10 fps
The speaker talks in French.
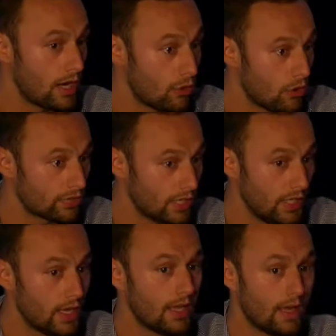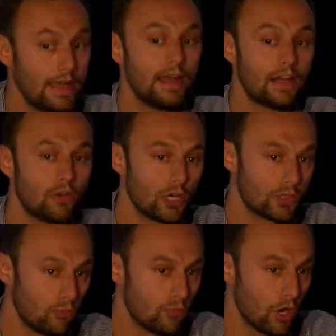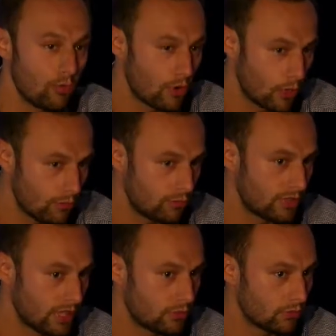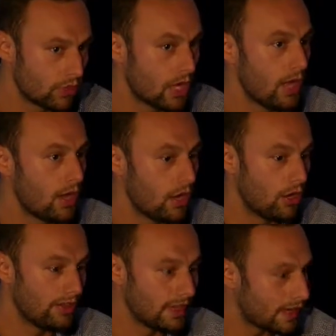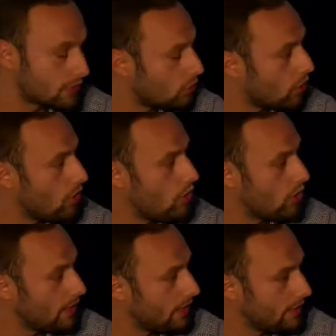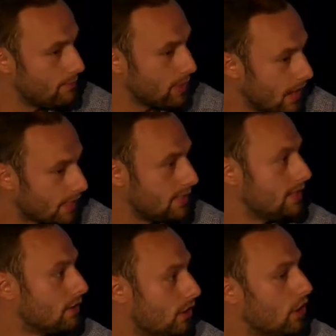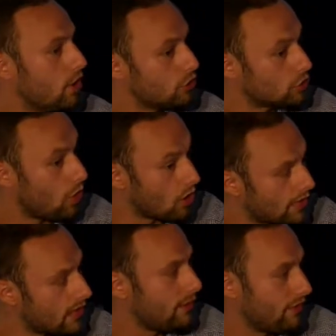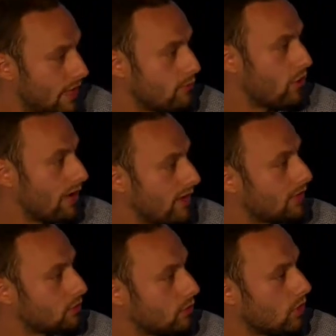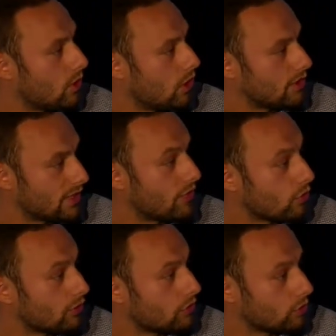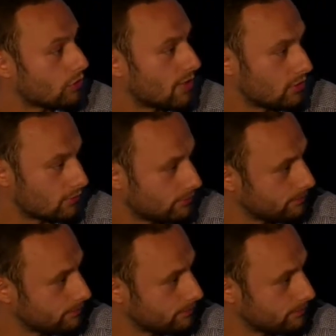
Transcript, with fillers: le rentrer. Et l'algorithme Uber pourrait lui pousser donc des restaurants et des plats qui sont en lien finalement avec son, sa volonté de consommation.